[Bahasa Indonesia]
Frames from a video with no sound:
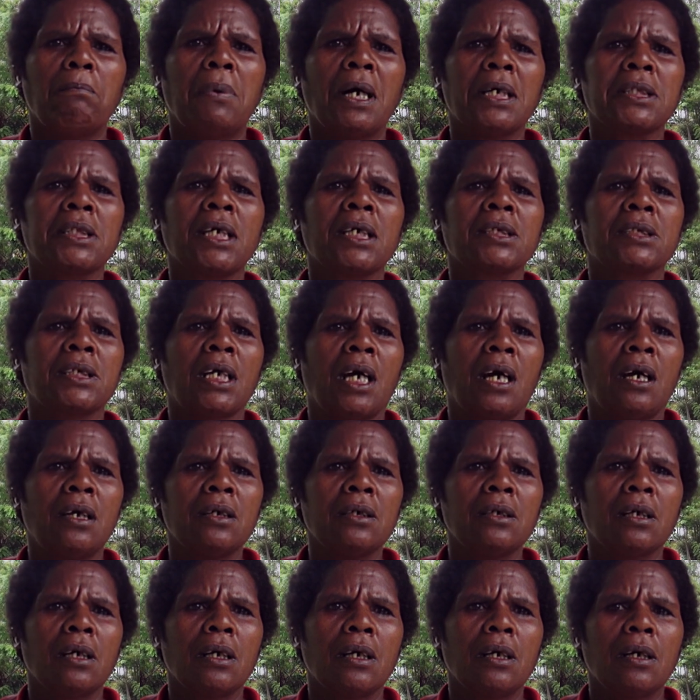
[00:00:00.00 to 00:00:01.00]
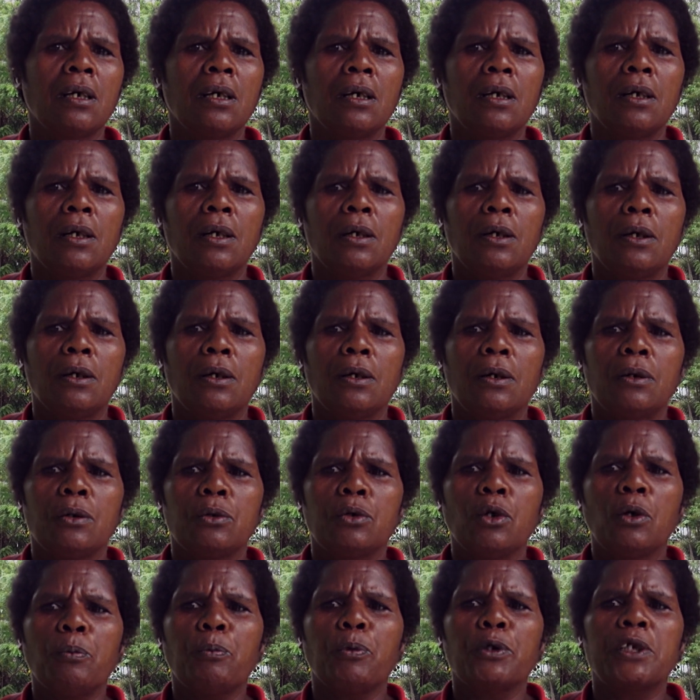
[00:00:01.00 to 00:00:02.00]
batas yang
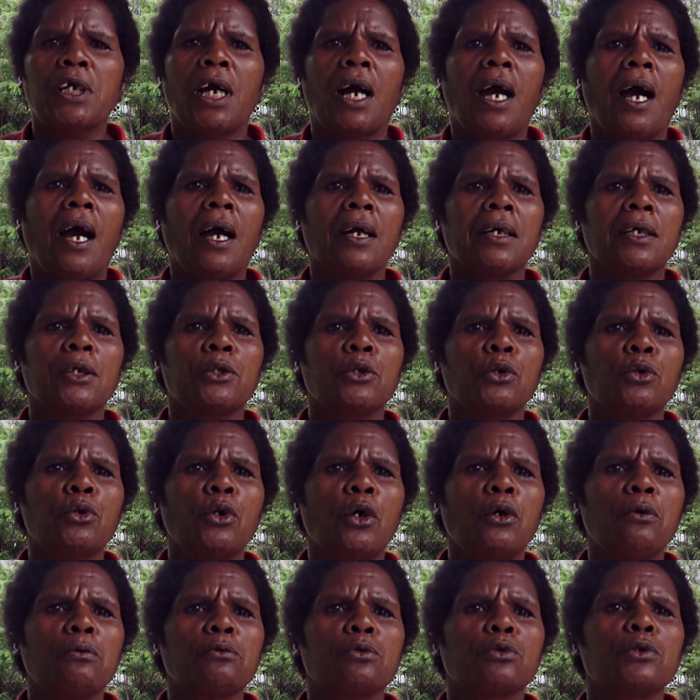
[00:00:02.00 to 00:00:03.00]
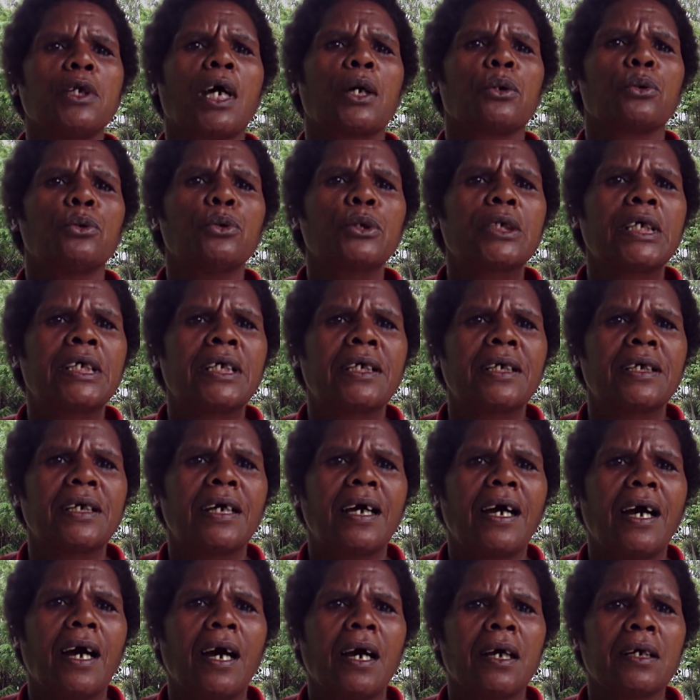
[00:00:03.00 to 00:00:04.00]
dong punya hak itu dong sudah rugi
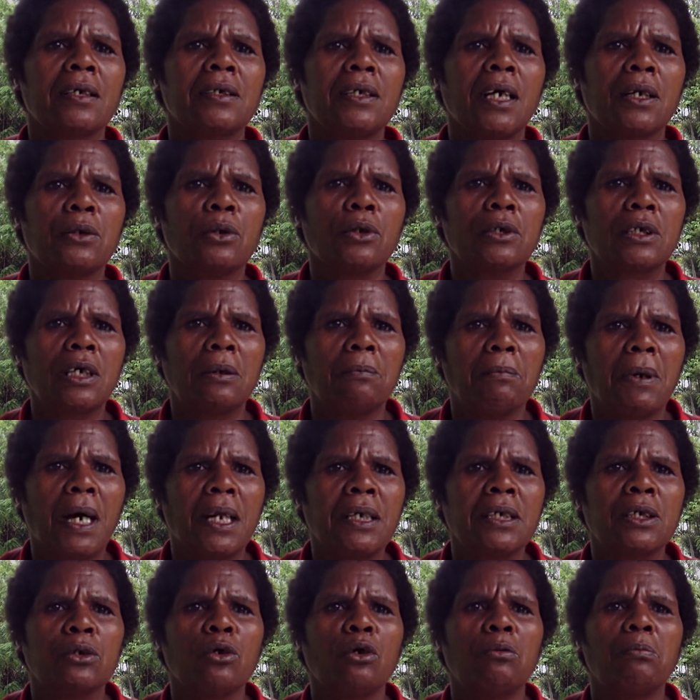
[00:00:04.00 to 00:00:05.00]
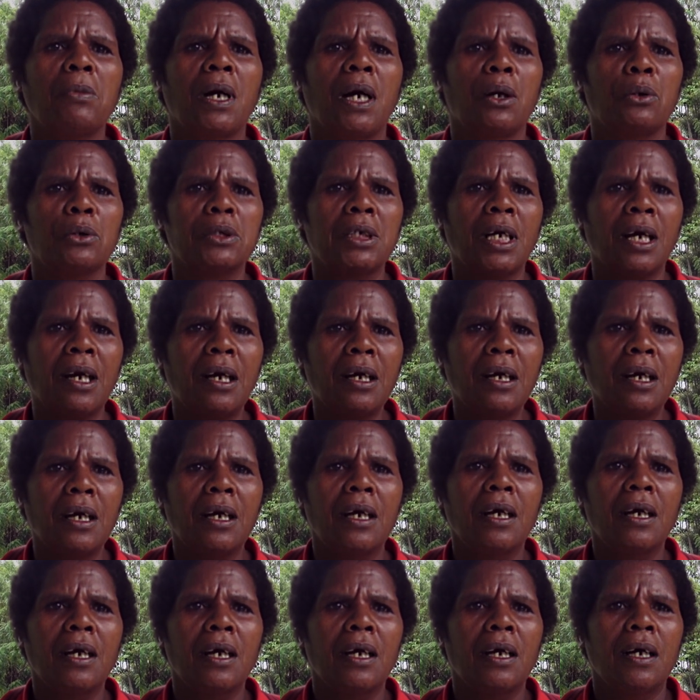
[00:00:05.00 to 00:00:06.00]
akhirnya dong kembali dong maunya
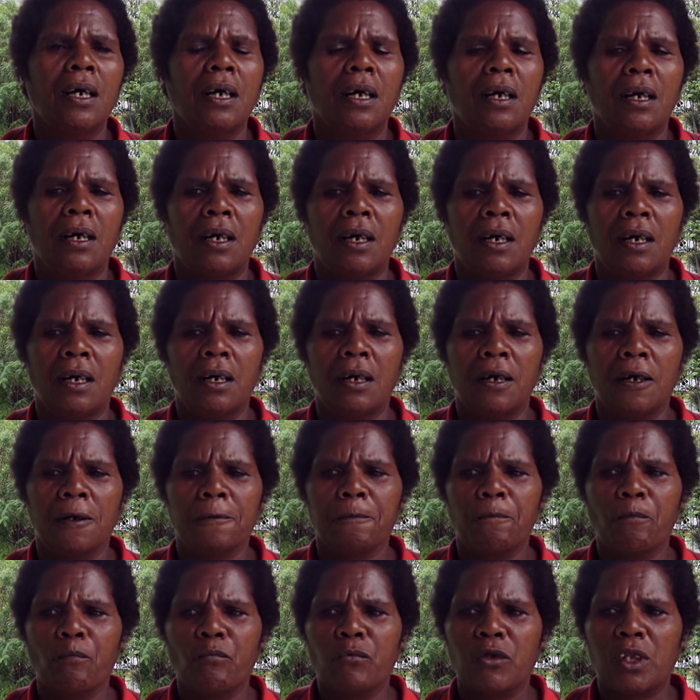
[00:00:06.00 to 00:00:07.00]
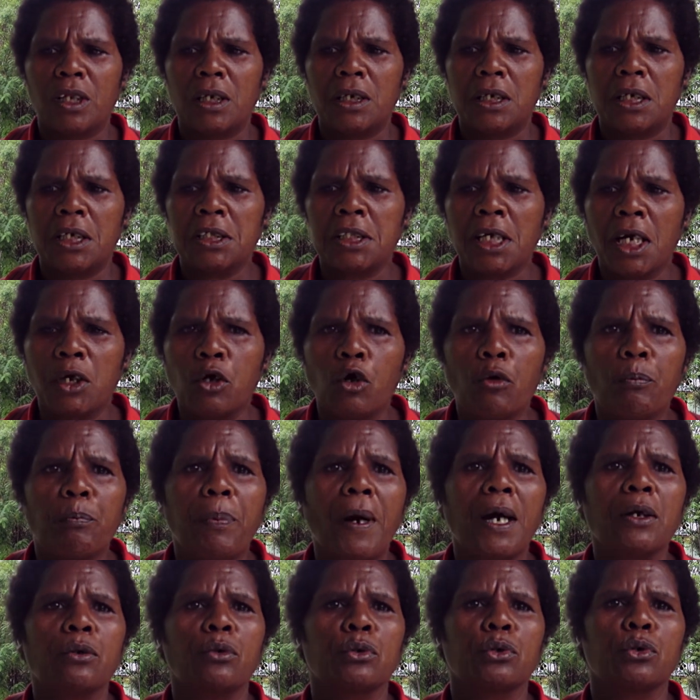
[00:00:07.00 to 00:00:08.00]
uh, kita
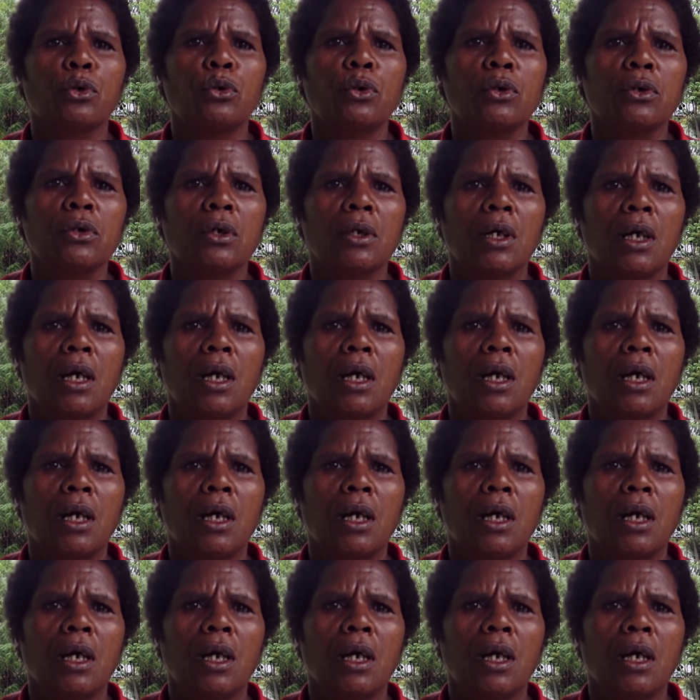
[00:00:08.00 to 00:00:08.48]
kompak untuk